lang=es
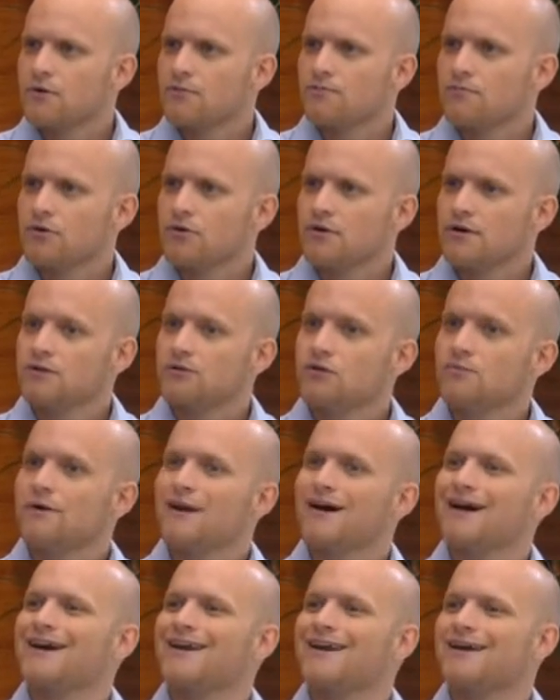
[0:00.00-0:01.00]
proyecto y
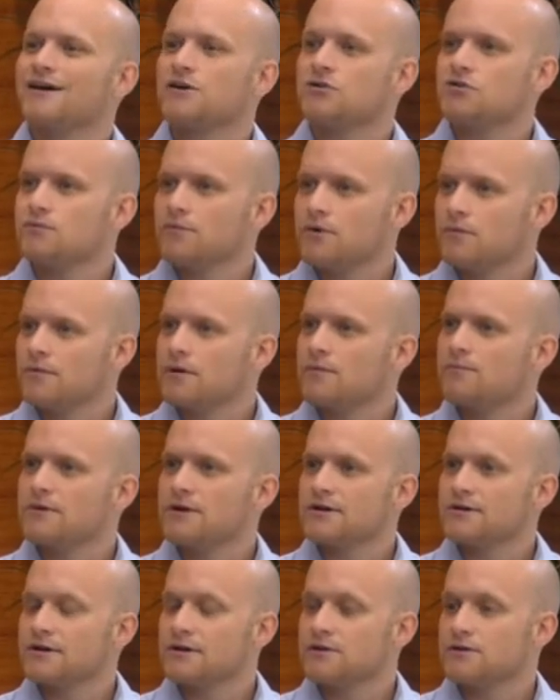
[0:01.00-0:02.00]
para crear su propia
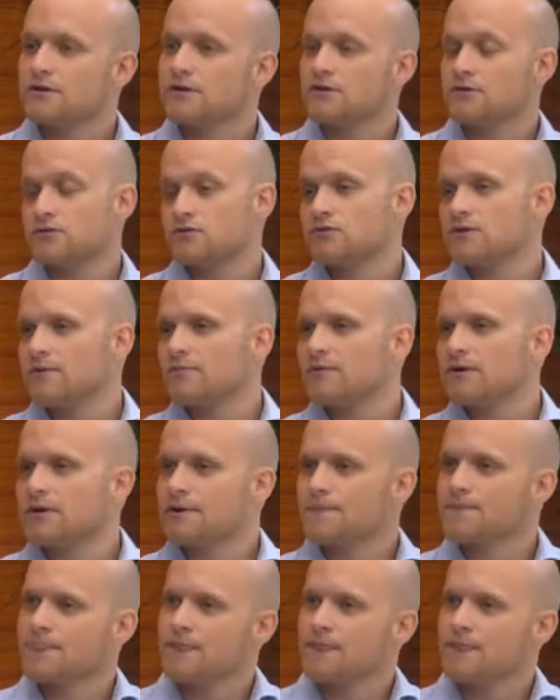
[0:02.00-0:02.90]
empresa, ¿no? y eso es una pena.